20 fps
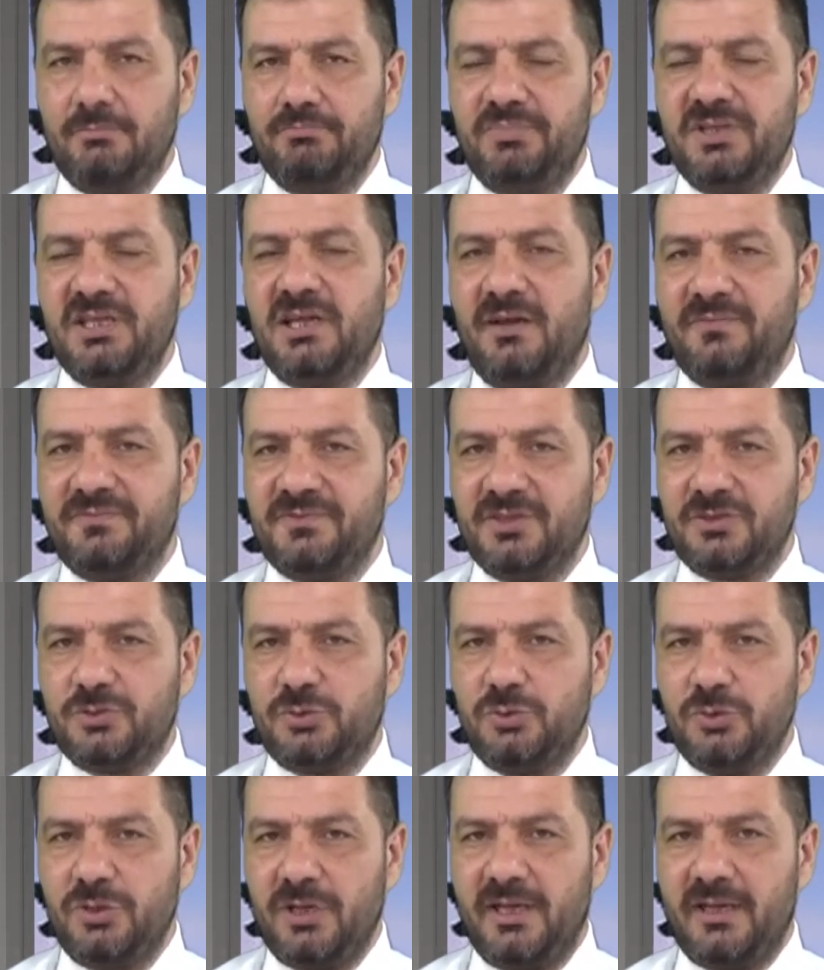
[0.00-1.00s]
bir hafta
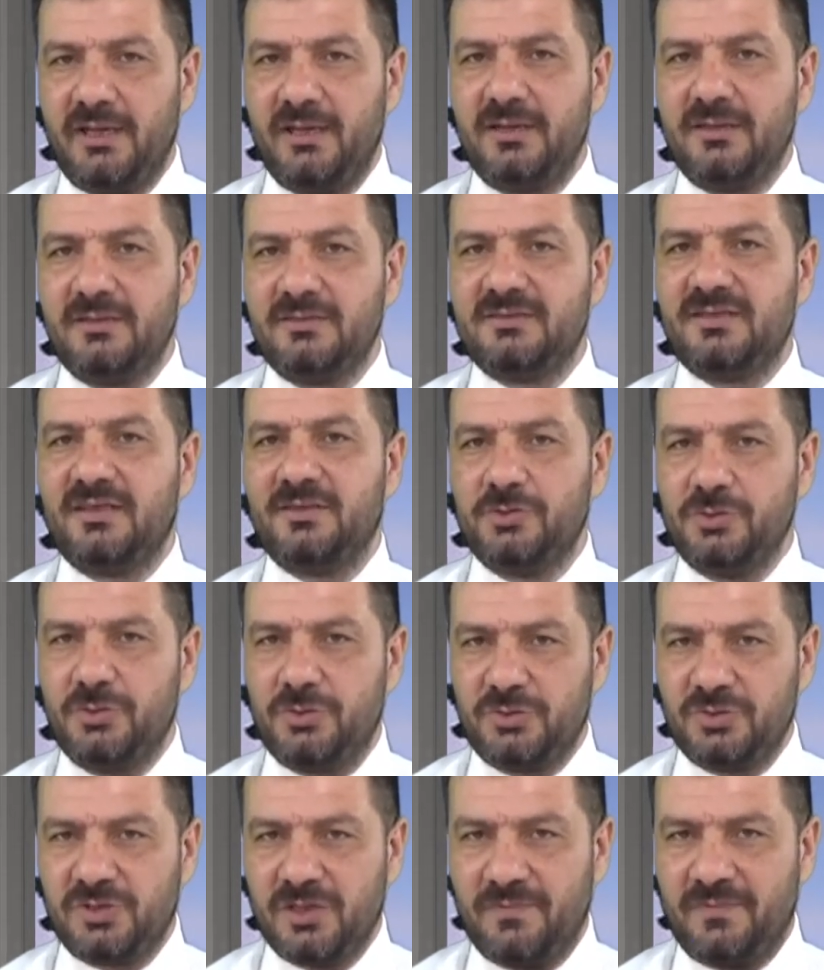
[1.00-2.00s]
süre
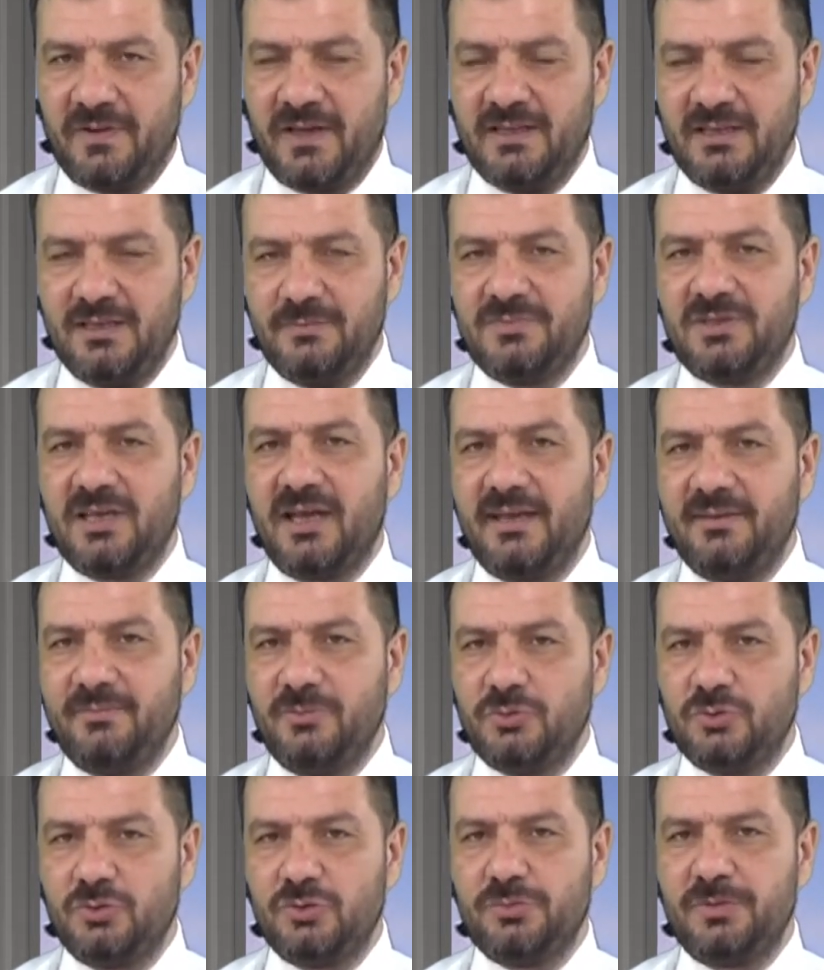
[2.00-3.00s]
tanıyoruz efendim.
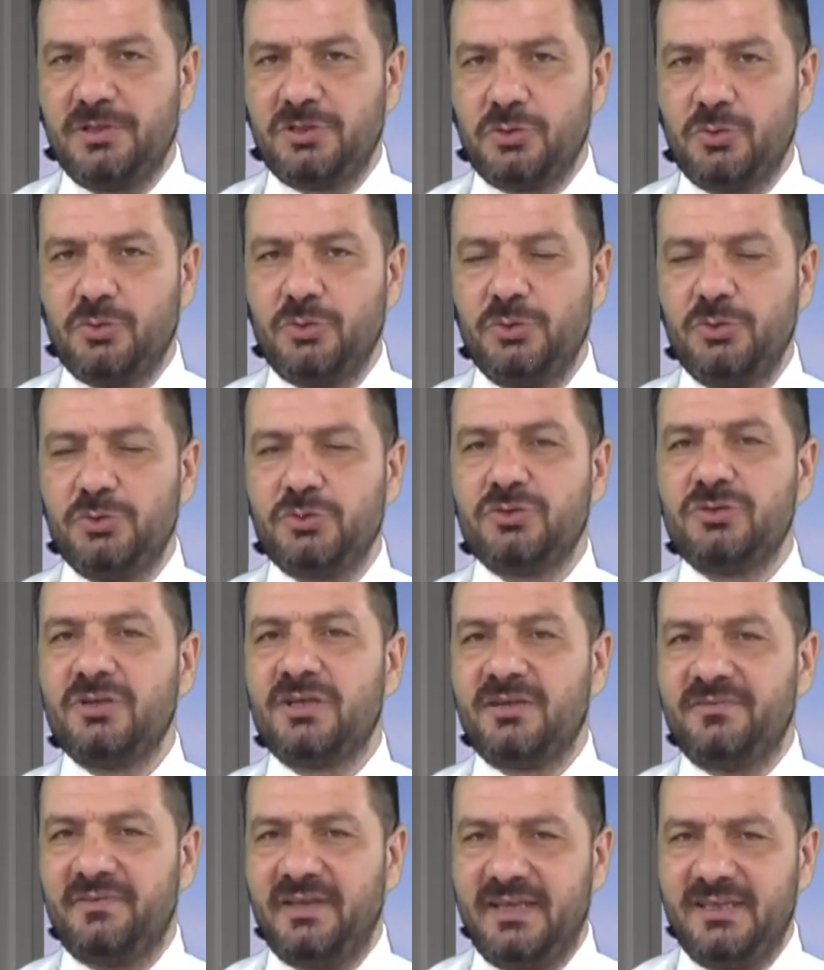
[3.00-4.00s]
Time 35
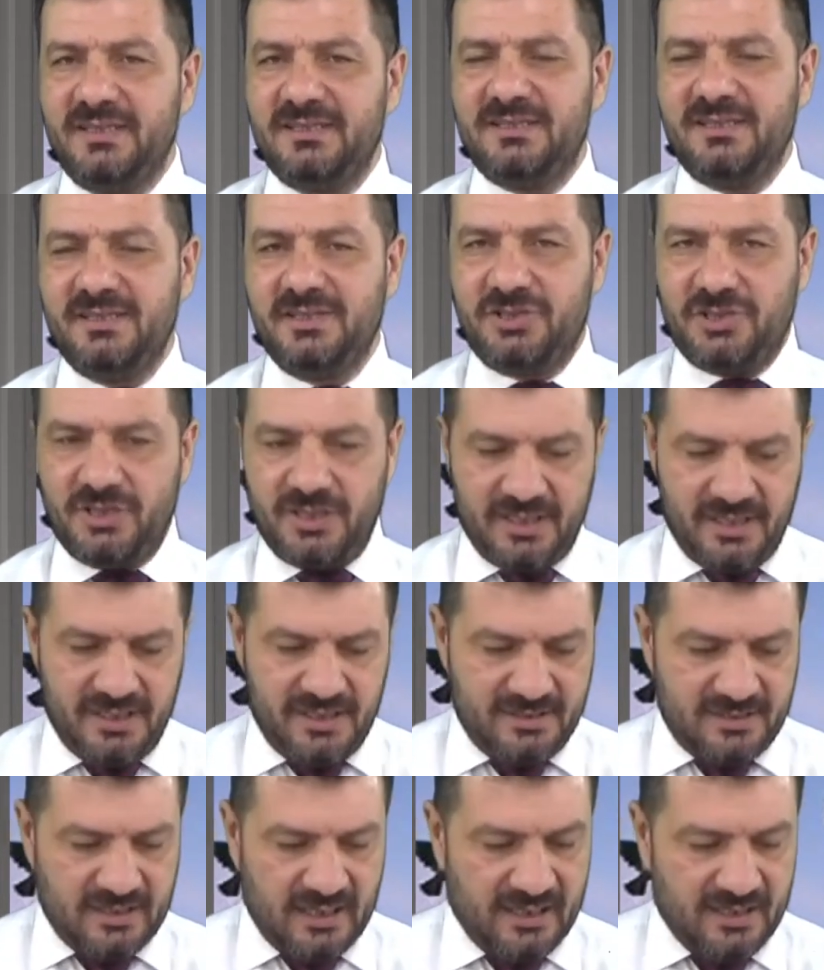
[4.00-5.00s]
okuyucuları ve izleyicileri
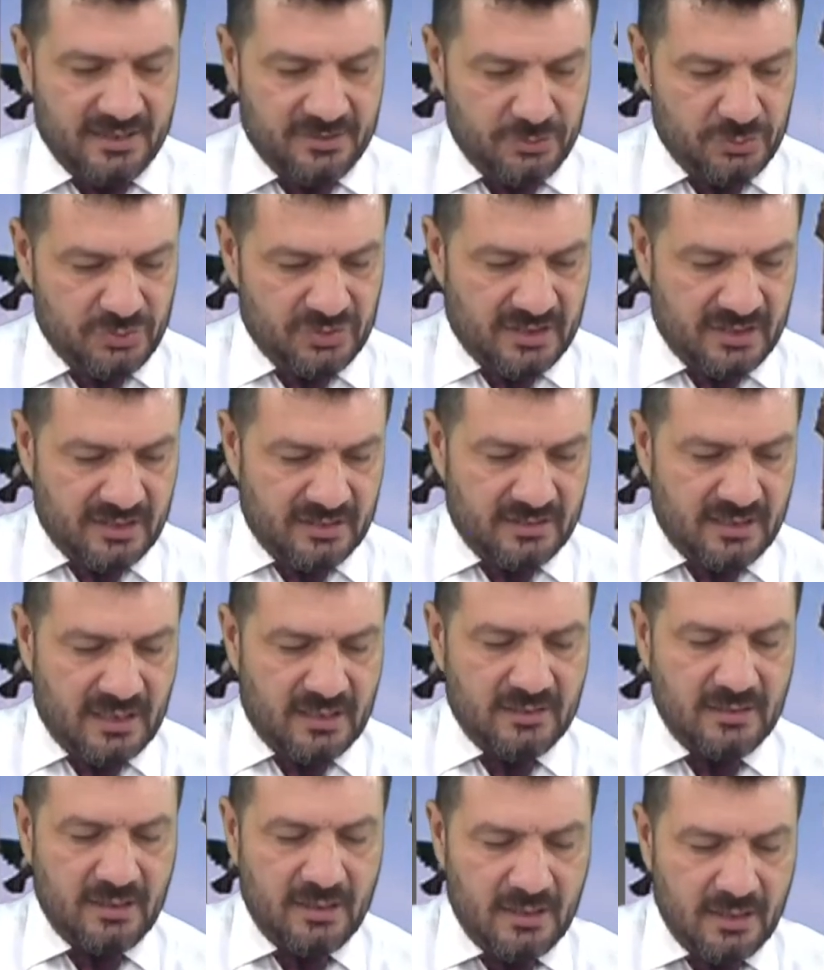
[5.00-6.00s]
internet
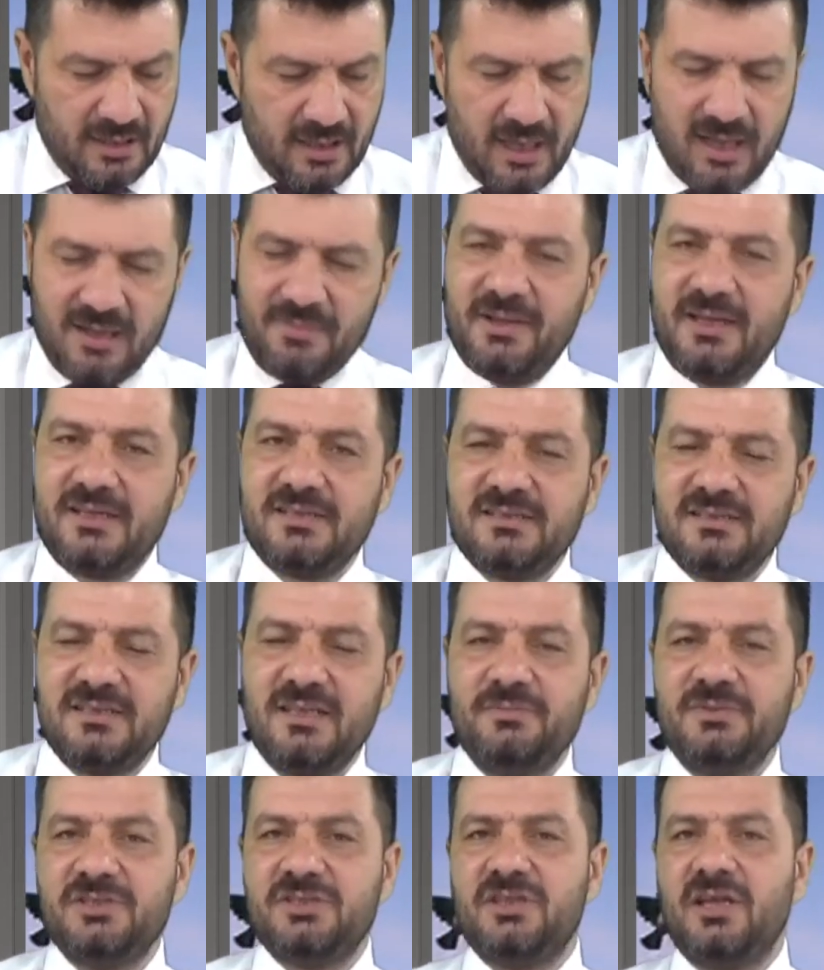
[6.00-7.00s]
üzerinden haber
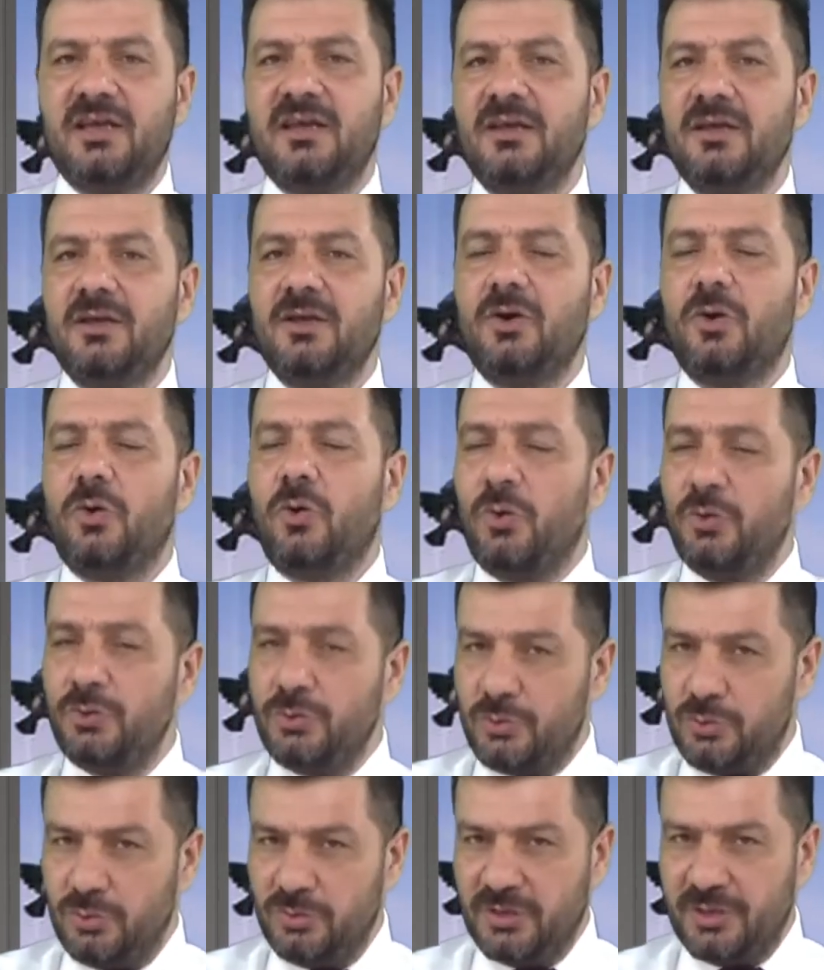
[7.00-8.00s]
sitemizde
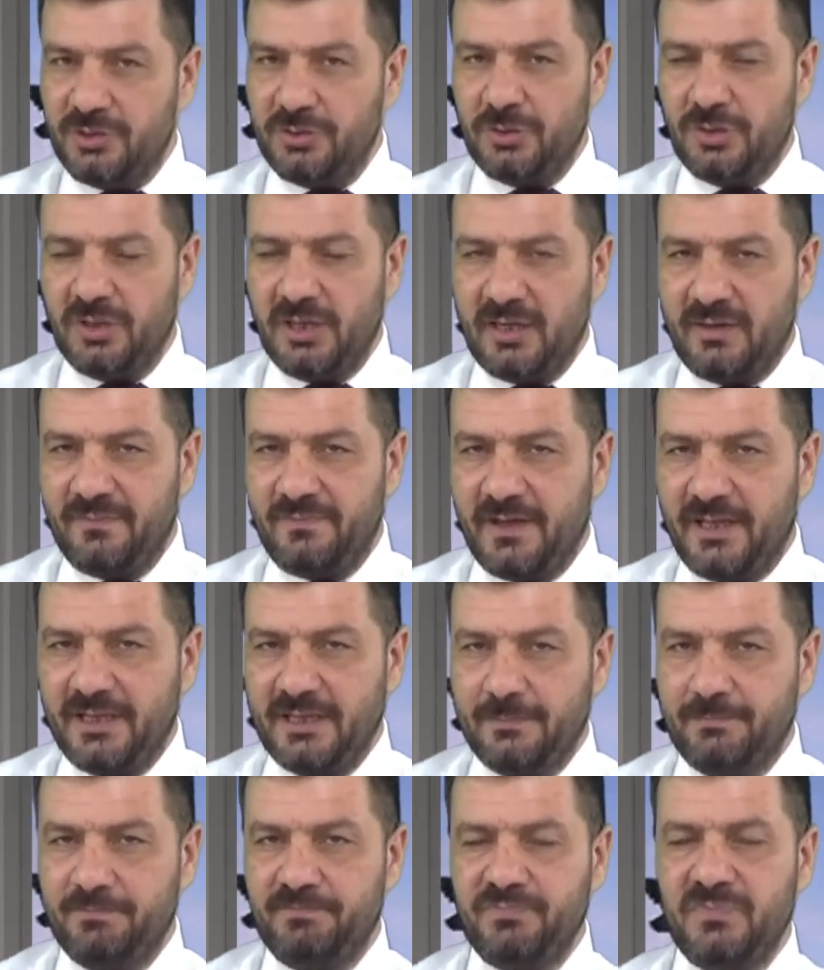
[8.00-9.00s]
oy kullanıyorlar
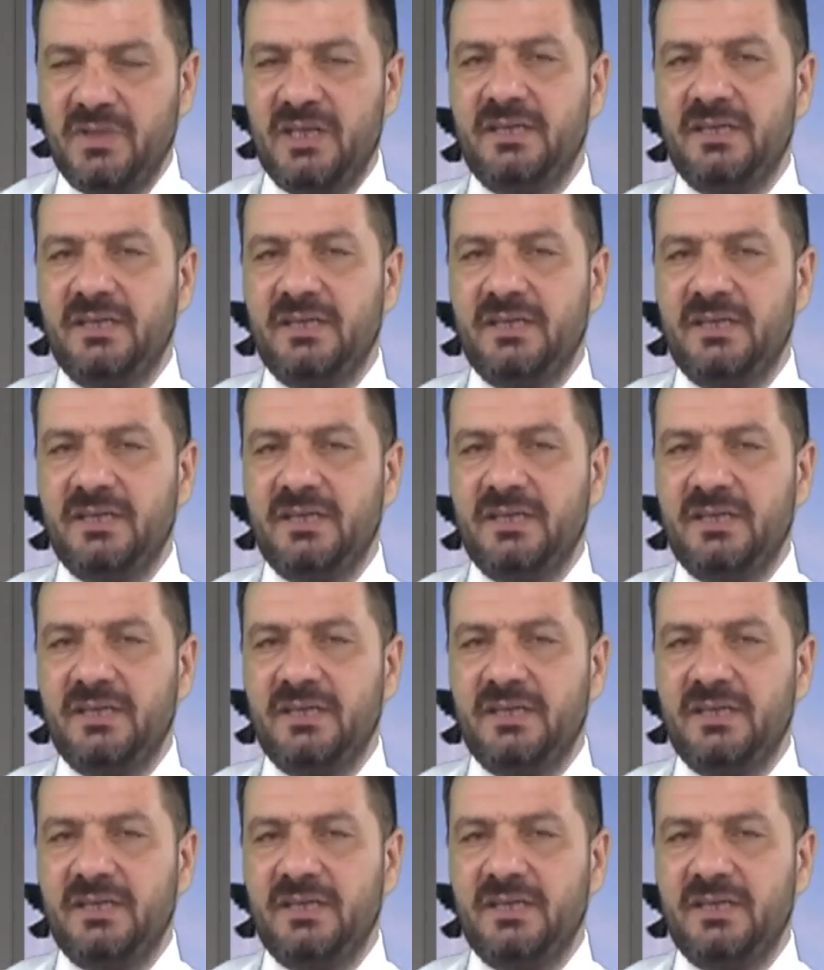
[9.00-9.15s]
efendim.